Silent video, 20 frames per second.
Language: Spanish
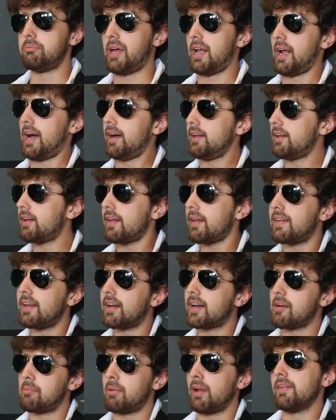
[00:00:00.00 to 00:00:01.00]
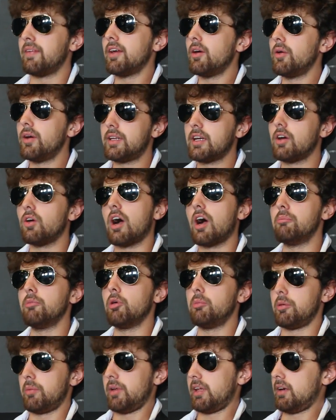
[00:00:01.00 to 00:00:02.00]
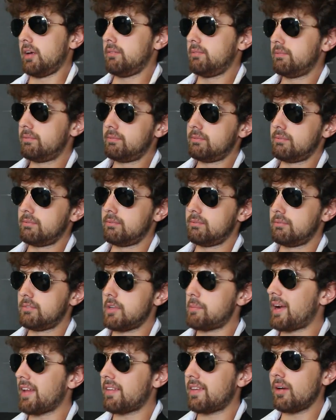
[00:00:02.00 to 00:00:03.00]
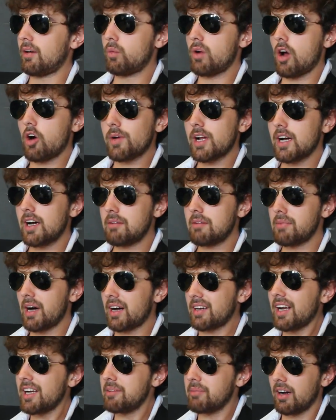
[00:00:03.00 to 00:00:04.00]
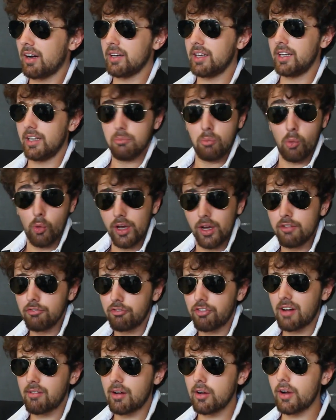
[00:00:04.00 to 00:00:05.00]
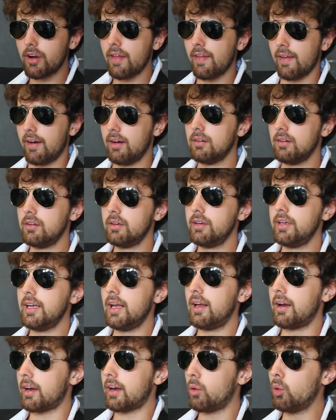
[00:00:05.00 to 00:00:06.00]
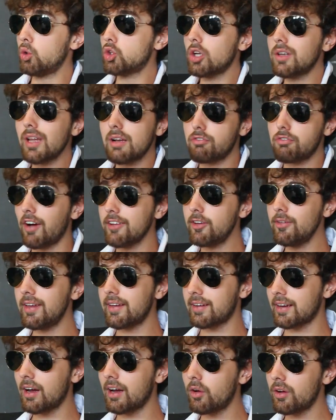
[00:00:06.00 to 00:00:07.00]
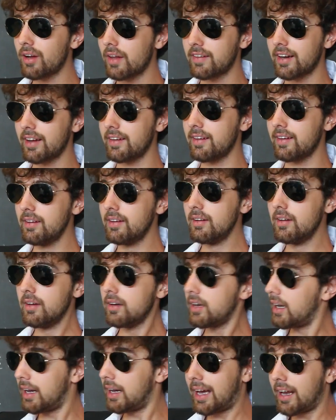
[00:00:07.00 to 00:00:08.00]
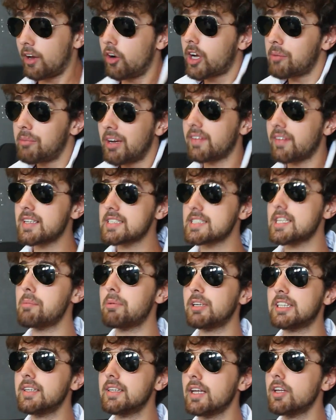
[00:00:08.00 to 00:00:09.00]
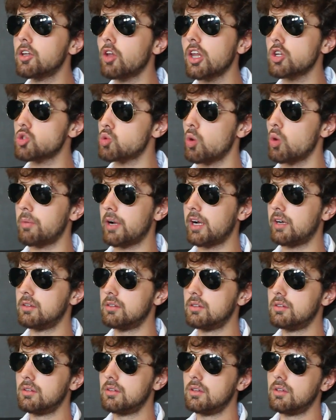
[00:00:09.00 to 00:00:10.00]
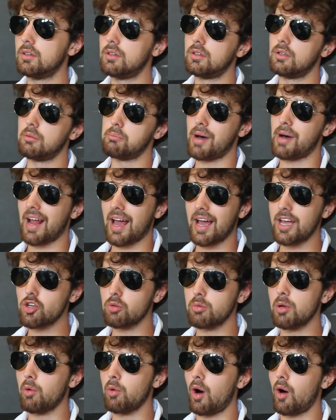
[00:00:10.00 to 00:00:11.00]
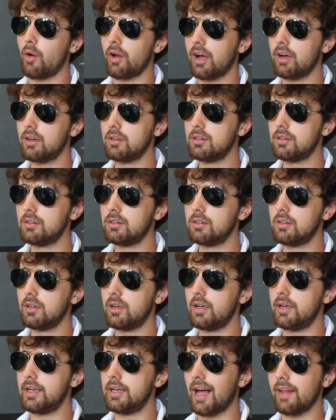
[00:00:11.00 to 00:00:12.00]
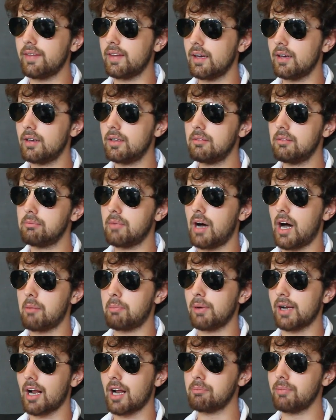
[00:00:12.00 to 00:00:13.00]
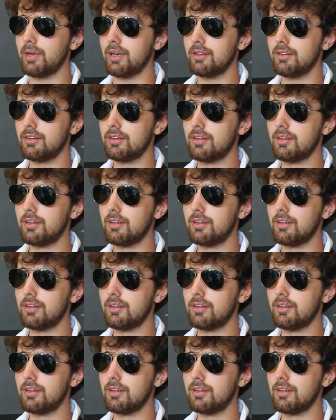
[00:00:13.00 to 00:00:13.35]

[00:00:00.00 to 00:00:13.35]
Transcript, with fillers: Mira, he de decir que Planteo Ético cambió mi vida. Me parece una obra magnánima y muy infravalorada, y el recurso del fallo de récord adrede creo que merece estar presente en toda su obra. Para ello vivo ahora. Nadie va a pararme.